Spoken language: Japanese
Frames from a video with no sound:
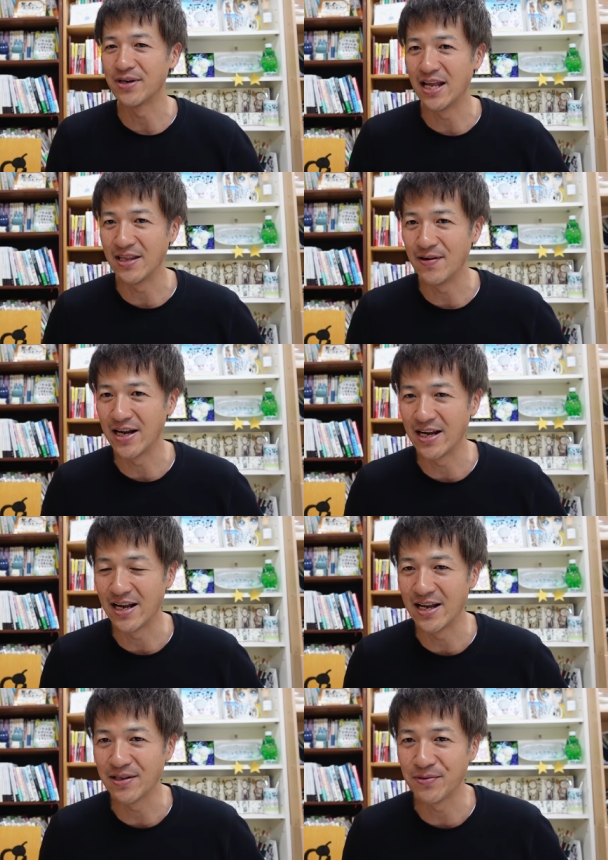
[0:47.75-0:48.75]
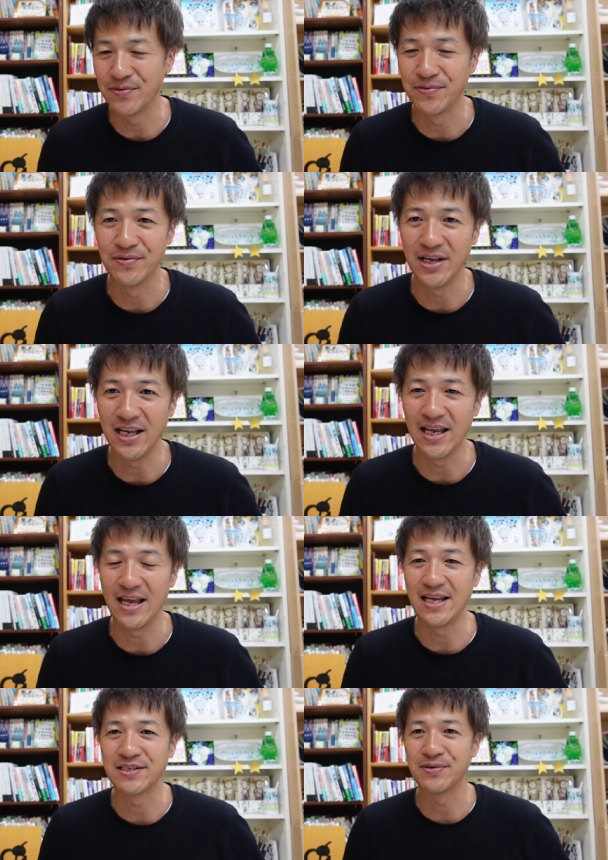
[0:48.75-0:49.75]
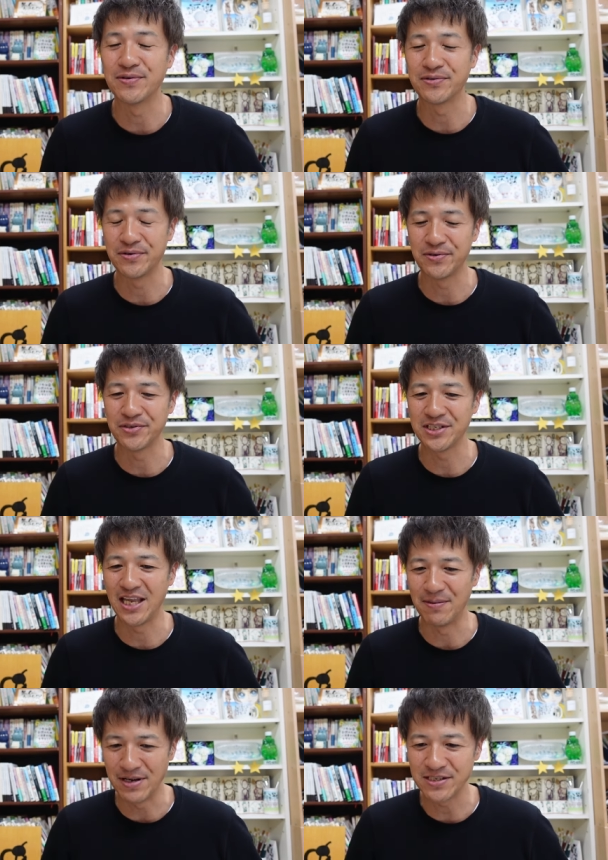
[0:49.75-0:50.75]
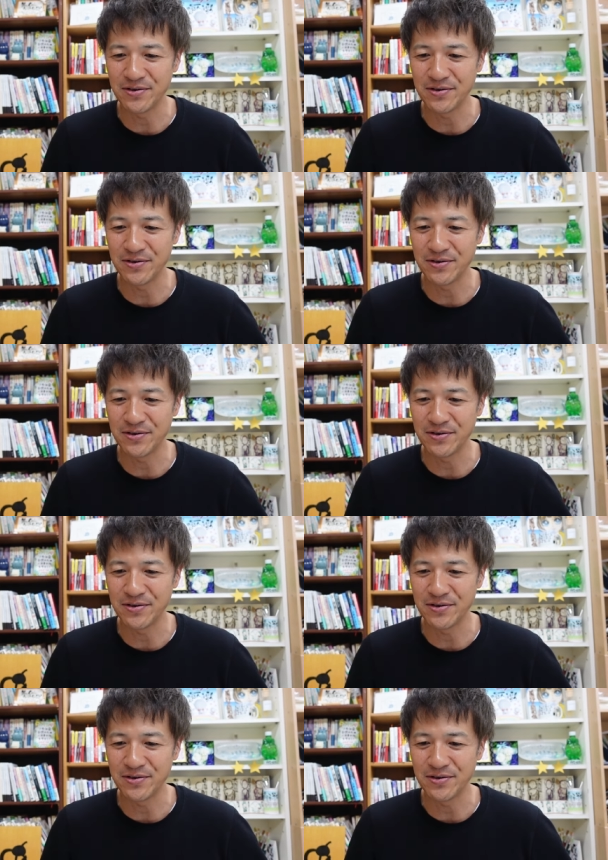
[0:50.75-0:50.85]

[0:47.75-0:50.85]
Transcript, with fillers: なんではないかなというふうに、想像しています。